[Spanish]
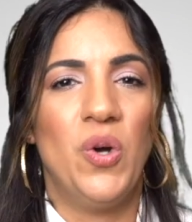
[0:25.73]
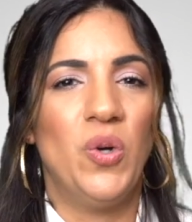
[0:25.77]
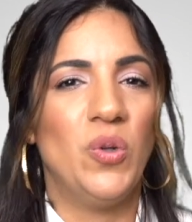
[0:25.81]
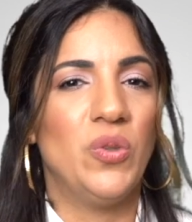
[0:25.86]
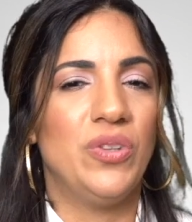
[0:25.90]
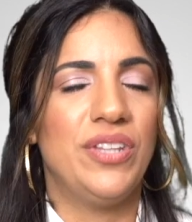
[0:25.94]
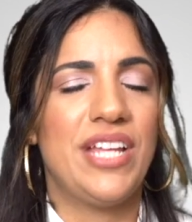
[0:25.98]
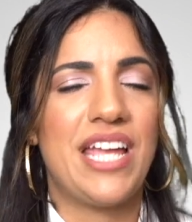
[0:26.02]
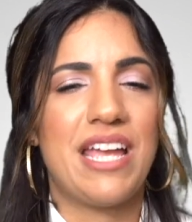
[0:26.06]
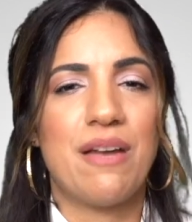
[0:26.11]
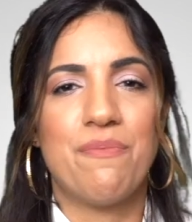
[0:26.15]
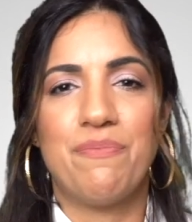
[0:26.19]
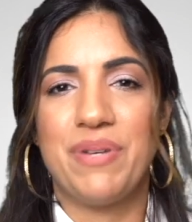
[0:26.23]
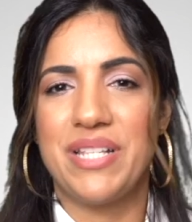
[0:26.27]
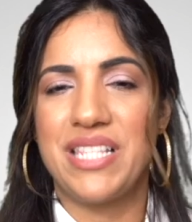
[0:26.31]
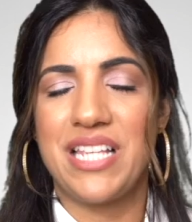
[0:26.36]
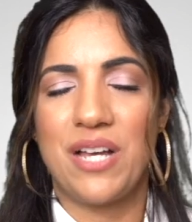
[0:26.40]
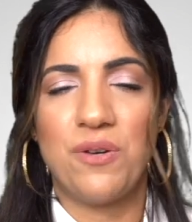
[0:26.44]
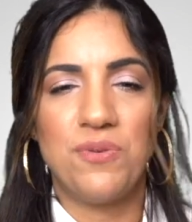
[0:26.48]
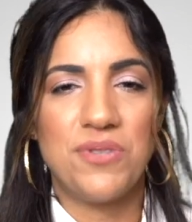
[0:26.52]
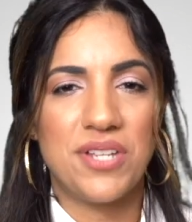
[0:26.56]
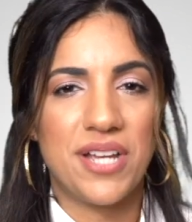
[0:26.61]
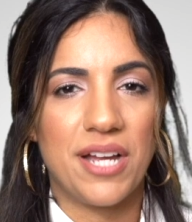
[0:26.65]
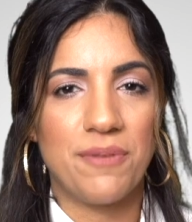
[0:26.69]
Un día
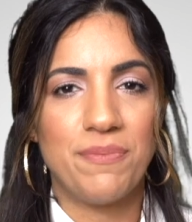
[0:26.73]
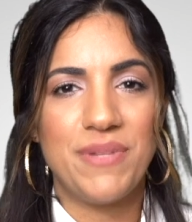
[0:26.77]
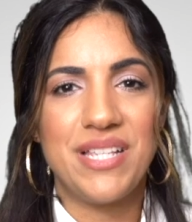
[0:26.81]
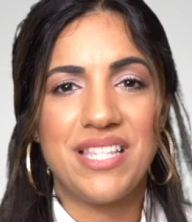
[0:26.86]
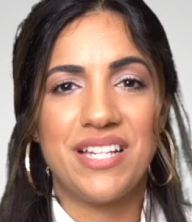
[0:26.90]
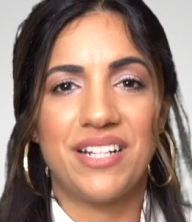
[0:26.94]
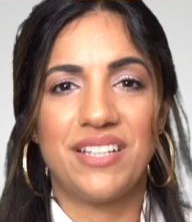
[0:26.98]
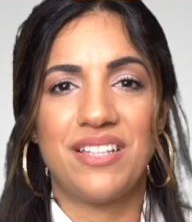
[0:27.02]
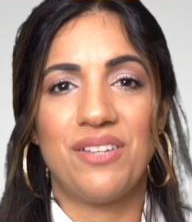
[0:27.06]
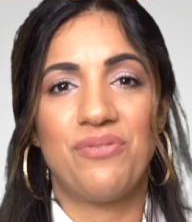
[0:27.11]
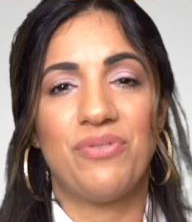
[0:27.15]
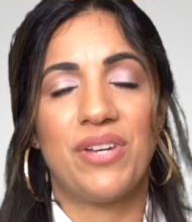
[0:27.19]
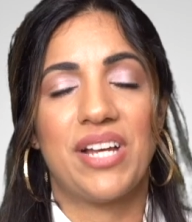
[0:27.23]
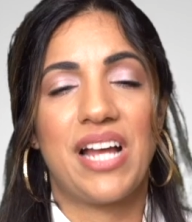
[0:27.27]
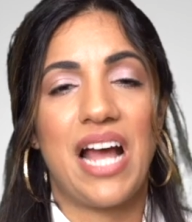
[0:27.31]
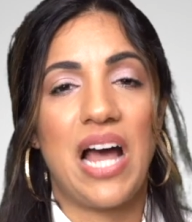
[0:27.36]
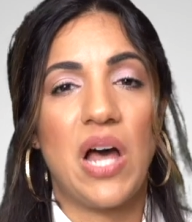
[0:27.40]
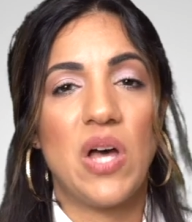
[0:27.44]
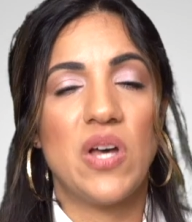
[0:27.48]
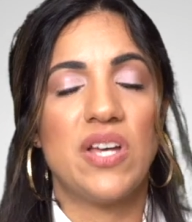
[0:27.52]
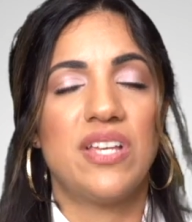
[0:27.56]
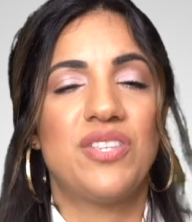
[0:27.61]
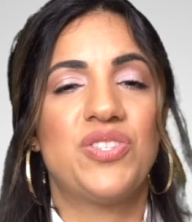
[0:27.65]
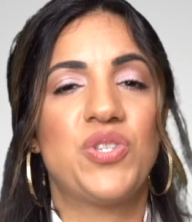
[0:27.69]
empecé a buscar mi
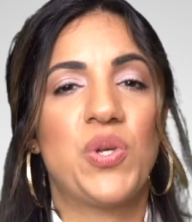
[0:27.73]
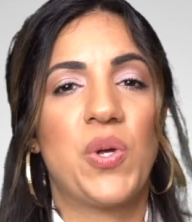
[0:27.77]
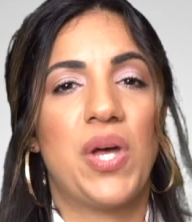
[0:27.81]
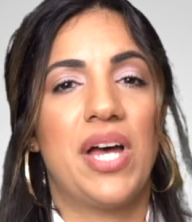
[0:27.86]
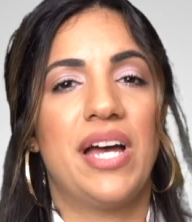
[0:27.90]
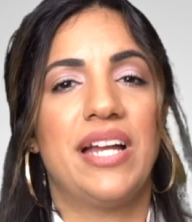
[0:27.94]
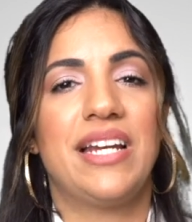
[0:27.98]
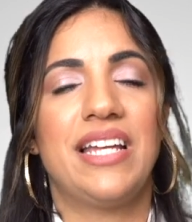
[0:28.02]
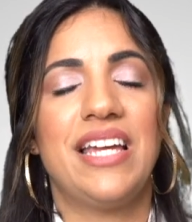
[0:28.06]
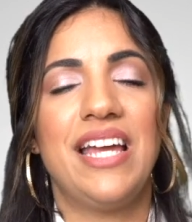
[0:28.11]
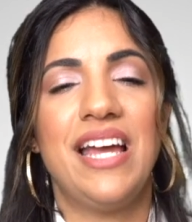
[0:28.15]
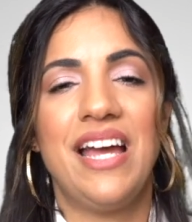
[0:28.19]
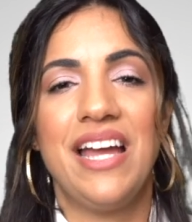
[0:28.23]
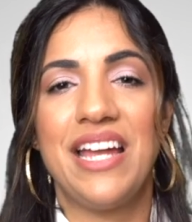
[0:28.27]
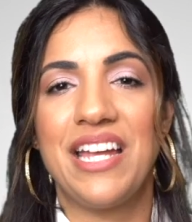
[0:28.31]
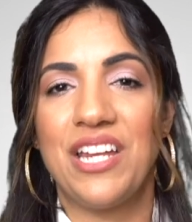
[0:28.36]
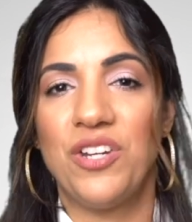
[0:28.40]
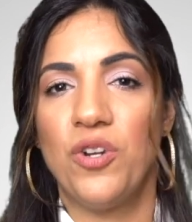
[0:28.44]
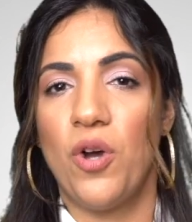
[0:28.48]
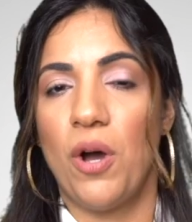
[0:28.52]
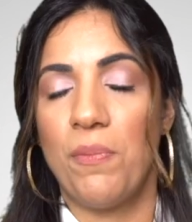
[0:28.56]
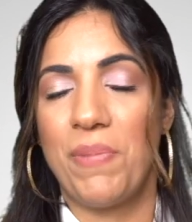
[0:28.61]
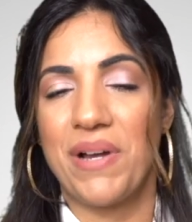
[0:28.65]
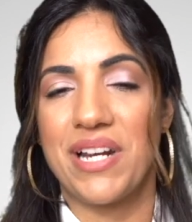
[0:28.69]
certificado de ciudadanía
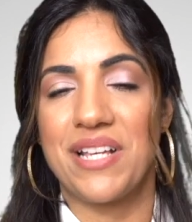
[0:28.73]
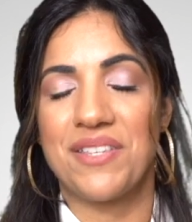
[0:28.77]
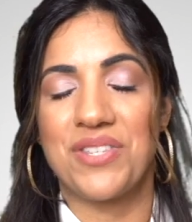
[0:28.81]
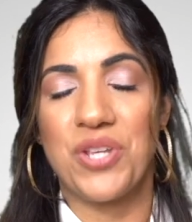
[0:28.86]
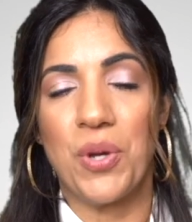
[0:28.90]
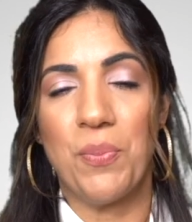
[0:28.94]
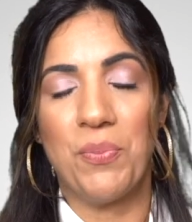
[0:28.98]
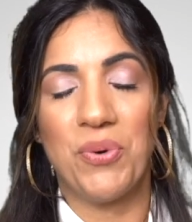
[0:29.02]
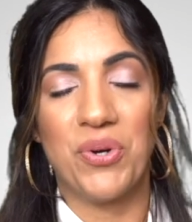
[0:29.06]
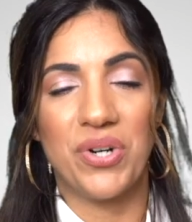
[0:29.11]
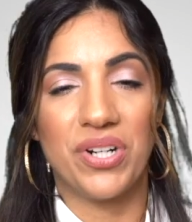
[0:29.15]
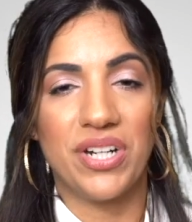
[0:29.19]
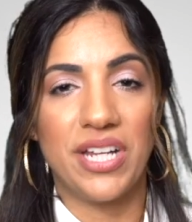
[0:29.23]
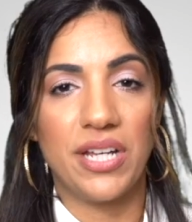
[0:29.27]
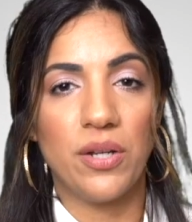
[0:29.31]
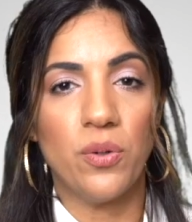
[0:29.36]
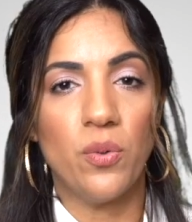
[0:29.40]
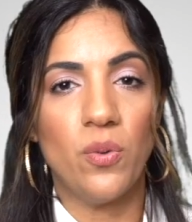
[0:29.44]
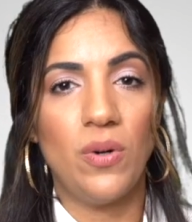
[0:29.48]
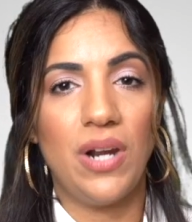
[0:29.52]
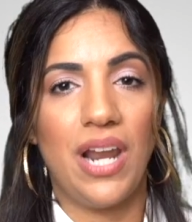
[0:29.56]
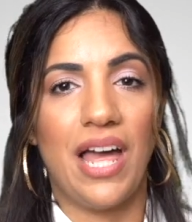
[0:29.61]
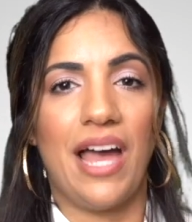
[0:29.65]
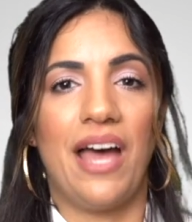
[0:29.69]
y no apareció por
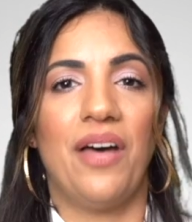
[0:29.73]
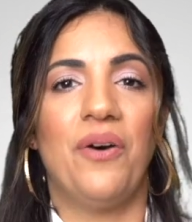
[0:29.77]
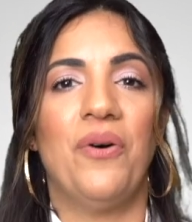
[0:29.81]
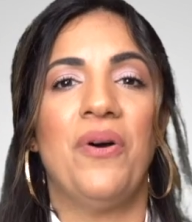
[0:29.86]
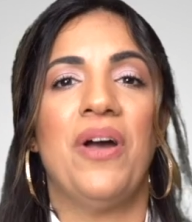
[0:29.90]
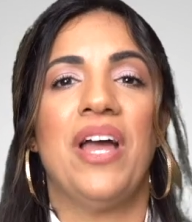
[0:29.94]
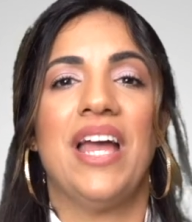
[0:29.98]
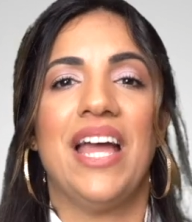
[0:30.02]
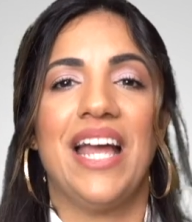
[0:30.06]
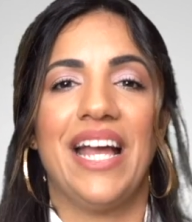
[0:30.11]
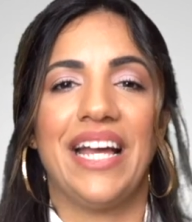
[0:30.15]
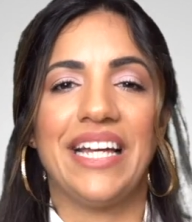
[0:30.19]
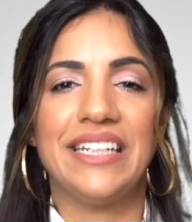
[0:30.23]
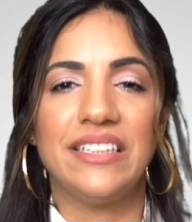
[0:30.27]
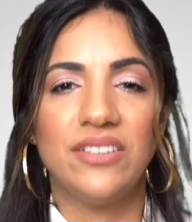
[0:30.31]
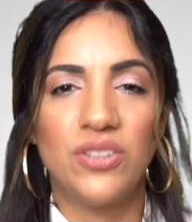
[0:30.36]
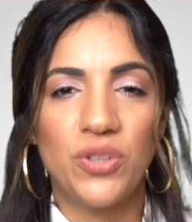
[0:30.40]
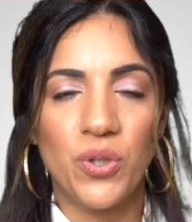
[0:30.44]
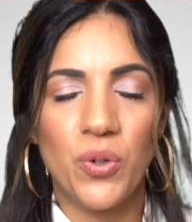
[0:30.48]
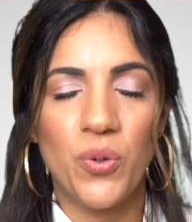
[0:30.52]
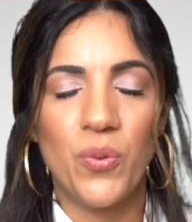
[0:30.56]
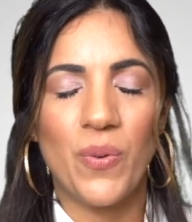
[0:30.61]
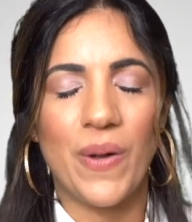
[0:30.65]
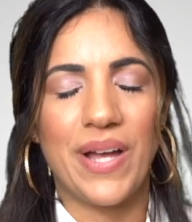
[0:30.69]
ningún lado y
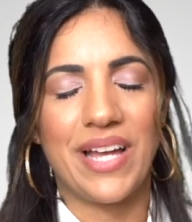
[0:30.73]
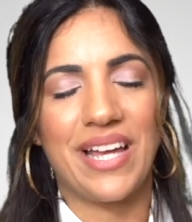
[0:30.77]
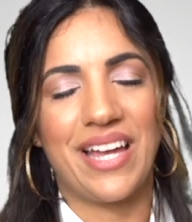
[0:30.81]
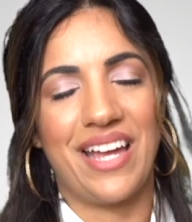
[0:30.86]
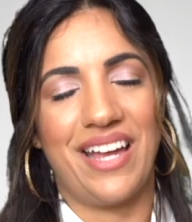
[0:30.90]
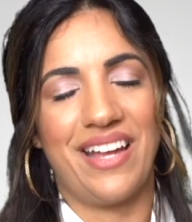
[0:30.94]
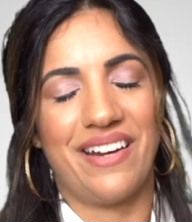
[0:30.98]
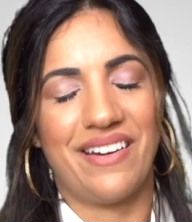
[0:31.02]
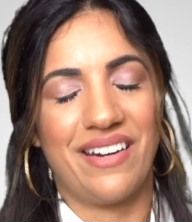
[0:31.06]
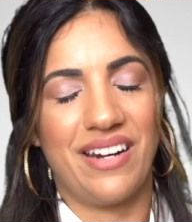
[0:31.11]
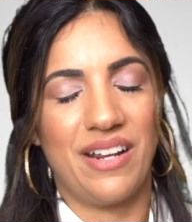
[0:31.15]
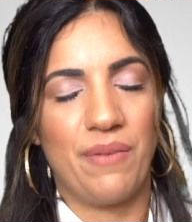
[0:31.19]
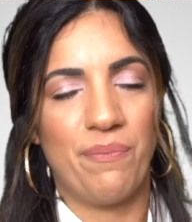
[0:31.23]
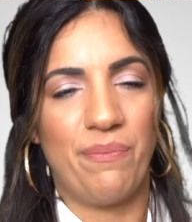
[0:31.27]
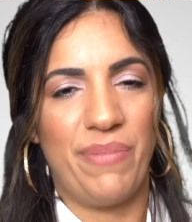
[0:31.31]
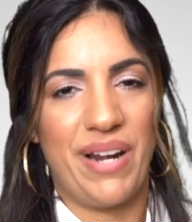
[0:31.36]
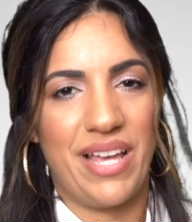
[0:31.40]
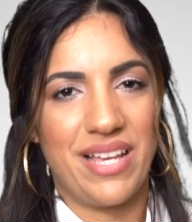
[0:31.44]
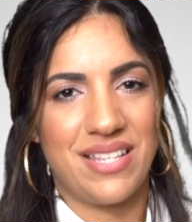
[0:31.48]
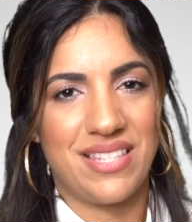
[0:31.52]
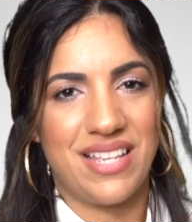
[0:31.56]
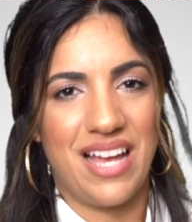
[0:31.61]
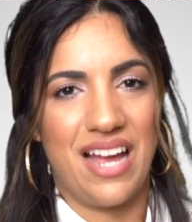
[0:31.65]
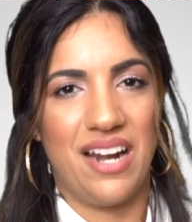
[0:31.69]
tuve que
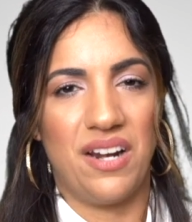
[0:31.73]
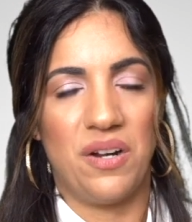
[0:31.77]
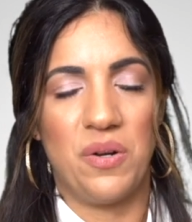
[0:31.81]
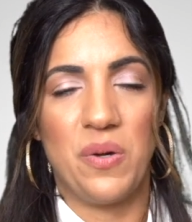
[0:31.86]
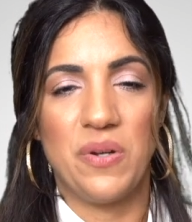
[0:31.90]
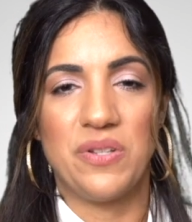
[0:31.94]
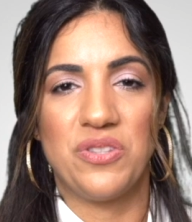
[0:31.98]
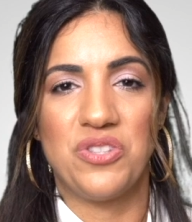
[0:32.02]
reemplazarlo.